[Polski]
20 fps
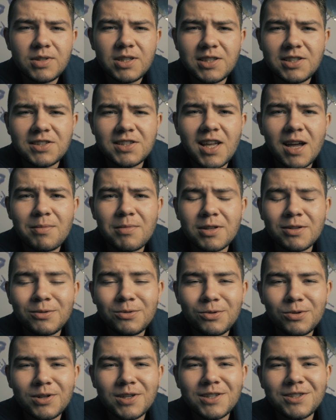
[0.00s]
jest Damian,
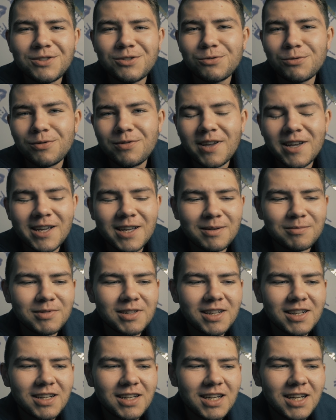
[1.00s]
który jest człowiekiem,
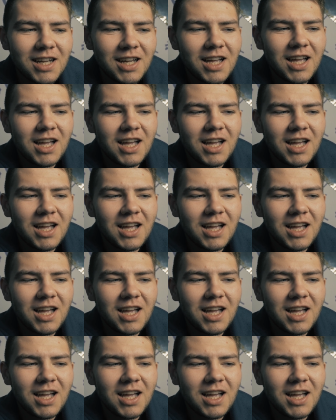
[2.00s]
tak?